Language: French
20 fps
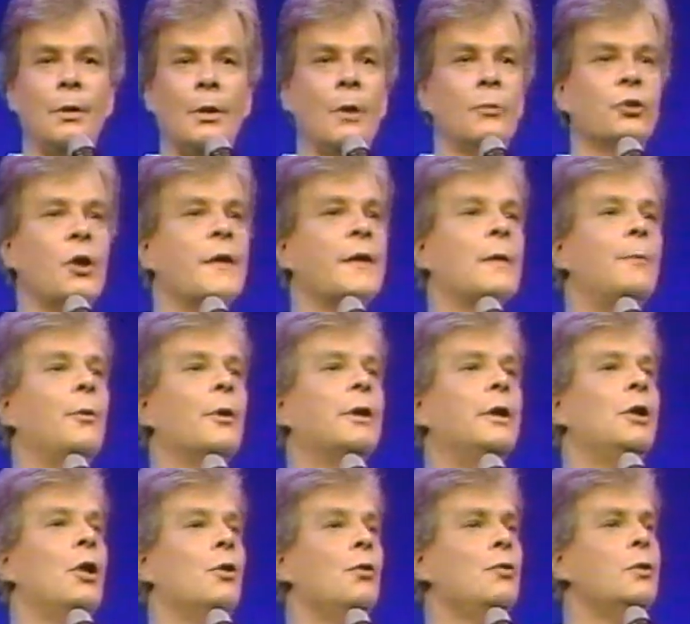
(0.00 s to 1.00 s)
Comme je ne sais pas
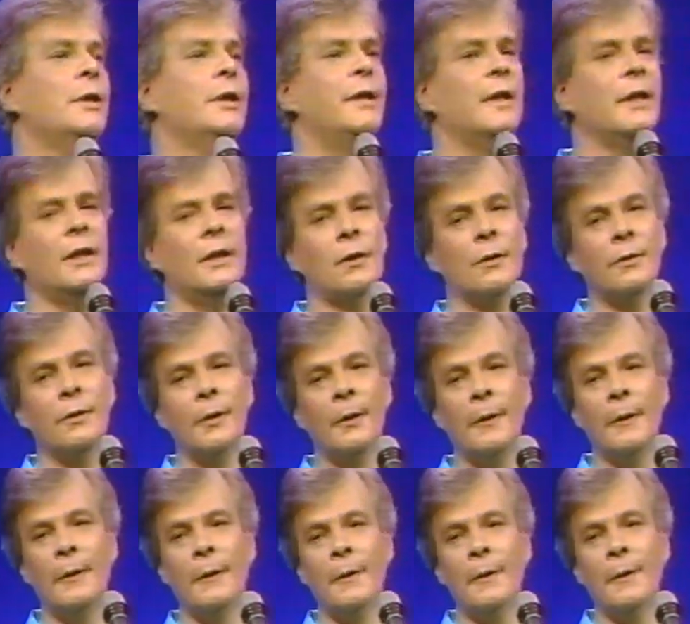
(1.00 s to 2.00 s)
qui a eu l'idée, là,
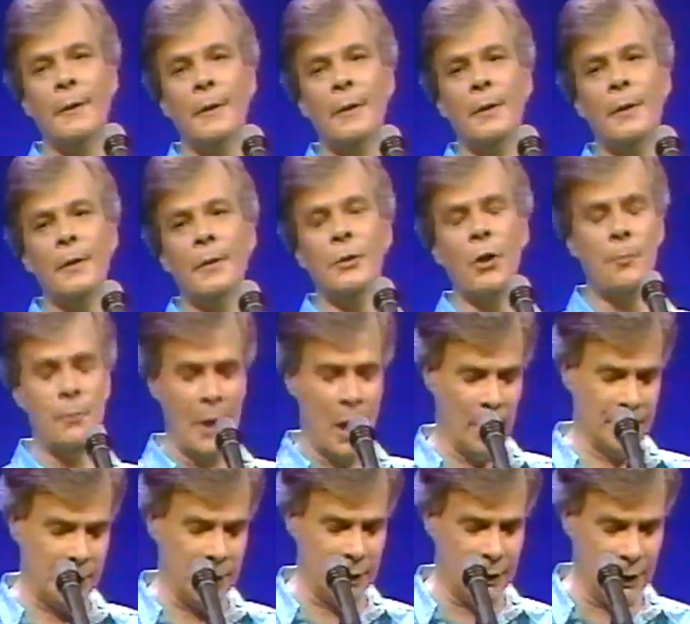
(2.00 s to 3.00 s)
de
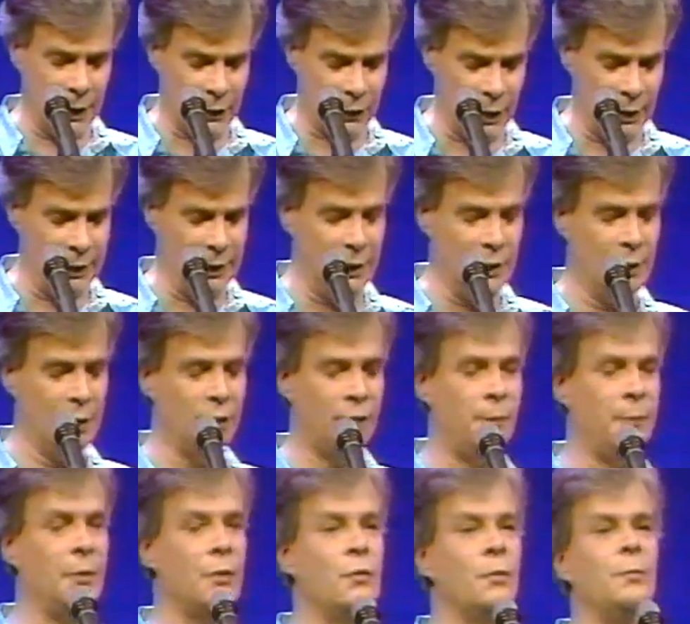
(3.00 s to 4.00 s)
planter des
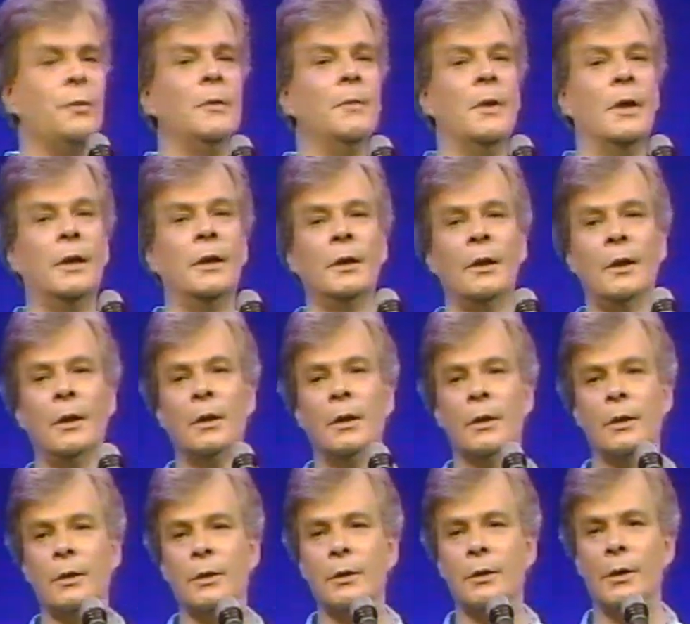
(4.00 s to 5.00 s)
olives puis du piment
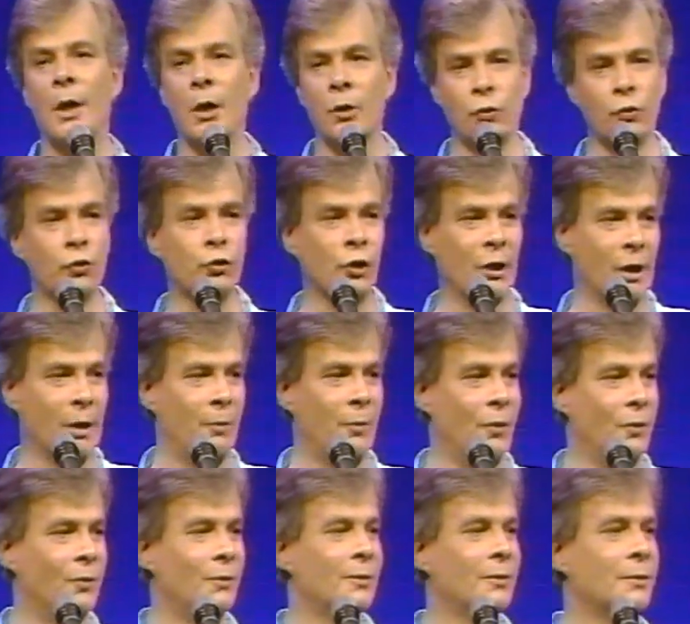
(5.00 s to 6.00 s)
dans du
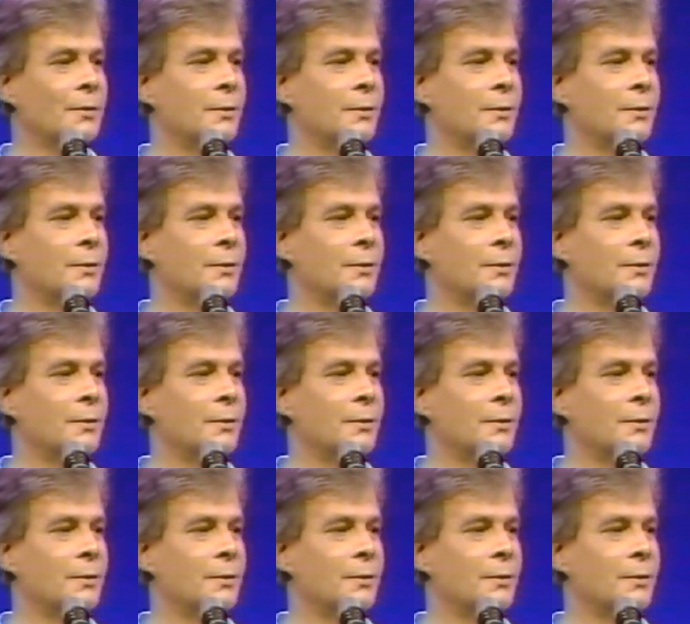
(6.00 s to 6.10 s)
jambon.